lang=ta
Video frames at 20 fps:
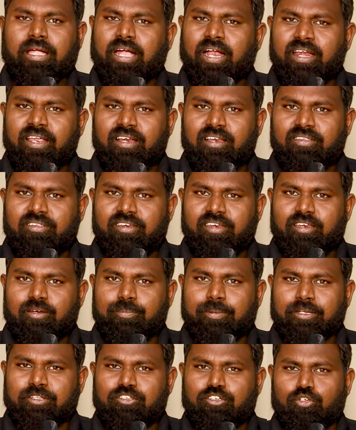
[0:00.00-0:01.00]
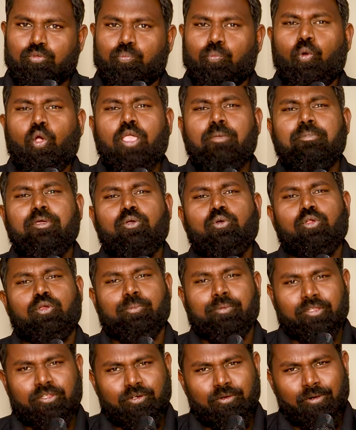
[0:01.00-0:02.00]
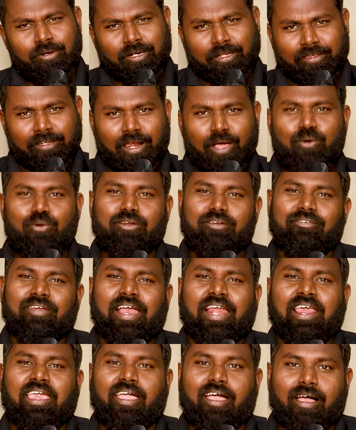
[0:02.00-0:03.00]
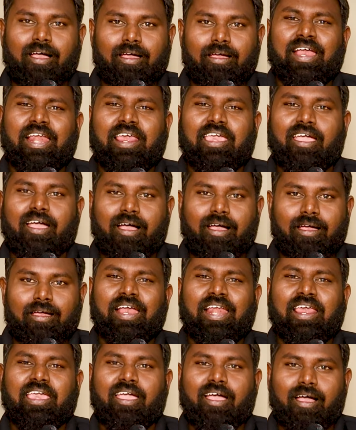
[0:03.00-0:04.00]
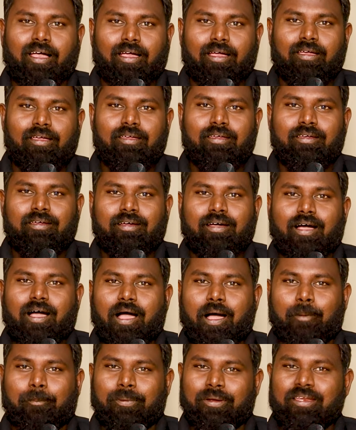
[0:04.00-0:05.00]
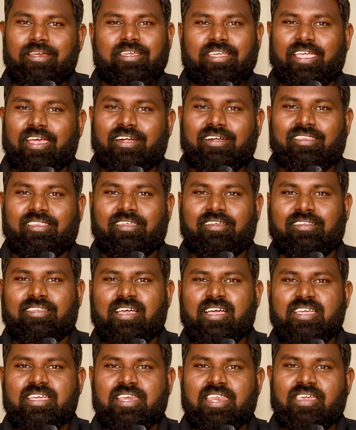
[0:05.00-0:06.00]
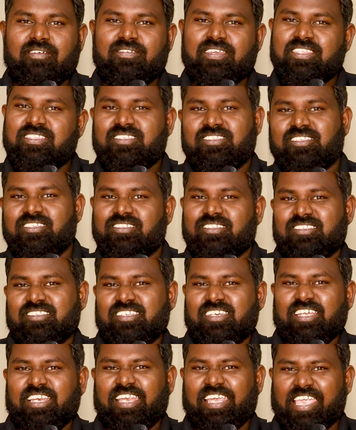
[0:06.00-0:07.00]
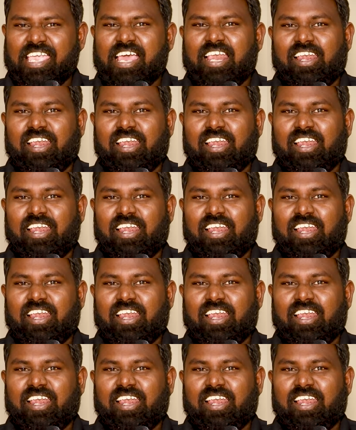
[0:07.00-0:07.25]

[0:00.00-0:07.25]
மெக்கானிக்கல் இன்ஜினியர் படிச்சுட்டு போய் போய் ஒரு மிஷின் ஓட்டுறதெல்லாம் ஒரு வேலையா வேலையா வேலையா அப்படின்னு கேட்டதுக்கு தான் என்னை வச்சு செஞ்சுருக்கிறீங்க